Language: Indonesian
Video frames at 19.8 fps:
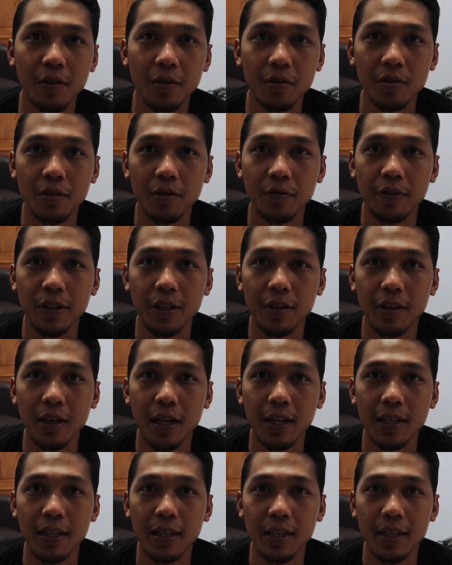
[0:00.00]
untuk video
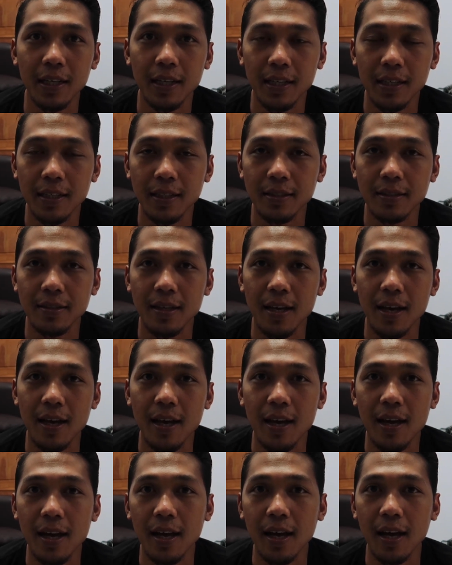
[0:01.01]
kali ini
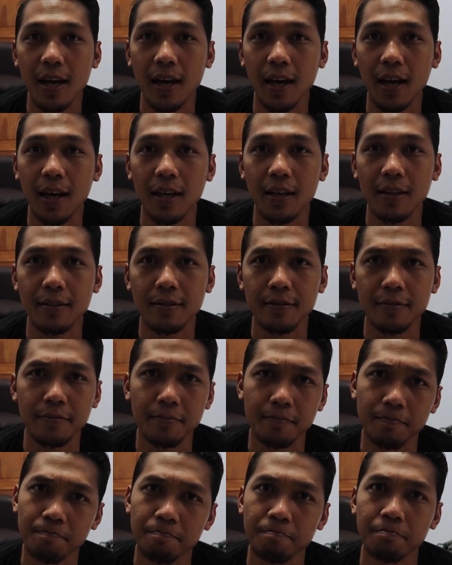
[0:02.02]
saya
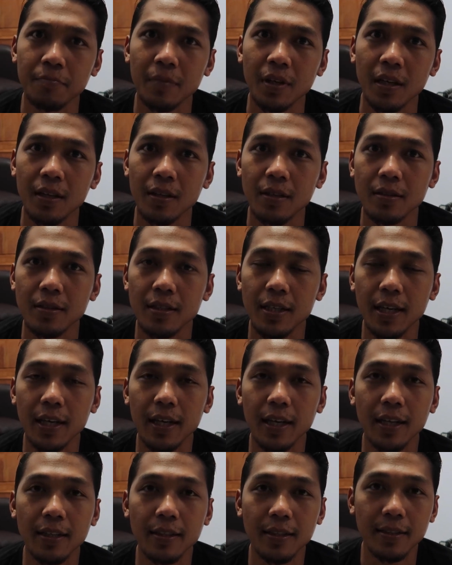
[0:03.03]
akan
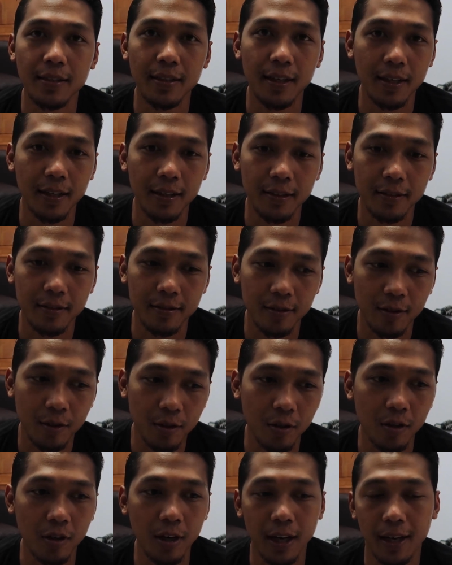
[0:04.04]
sharing tentang
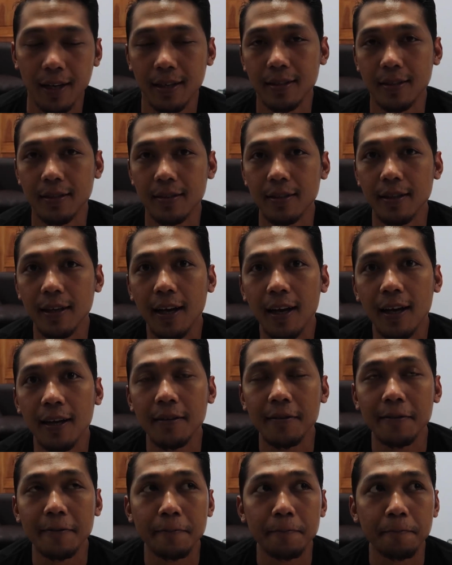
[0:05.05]
toko online gitu
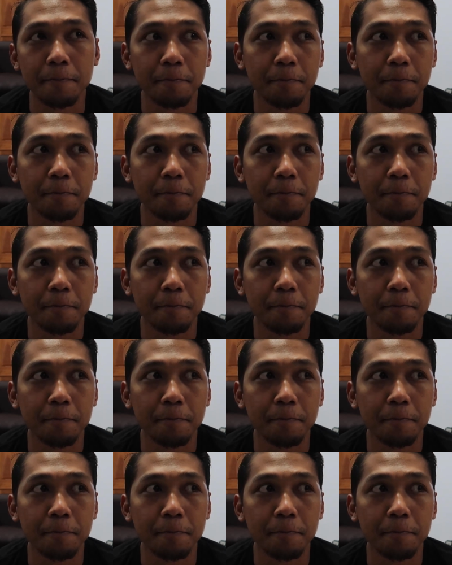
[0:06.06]
ya